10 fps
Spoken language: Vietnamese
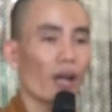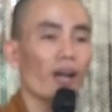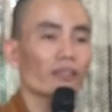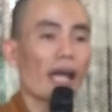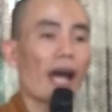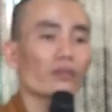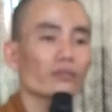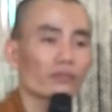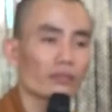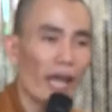có tạo
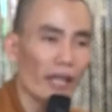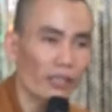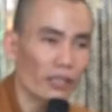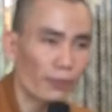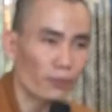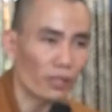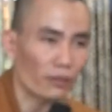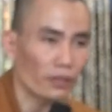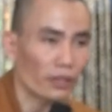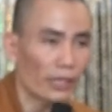tác nghiệp lực
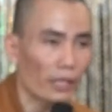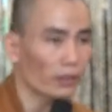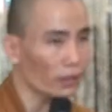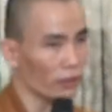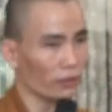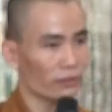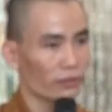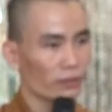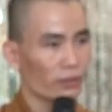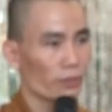với người ta nữa.
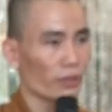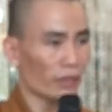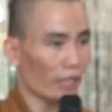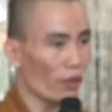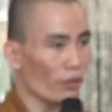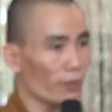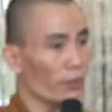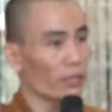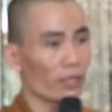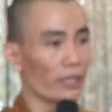Nhưng người ta nói thì
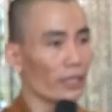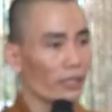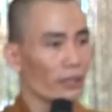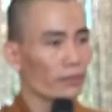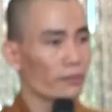mình nhịn đi.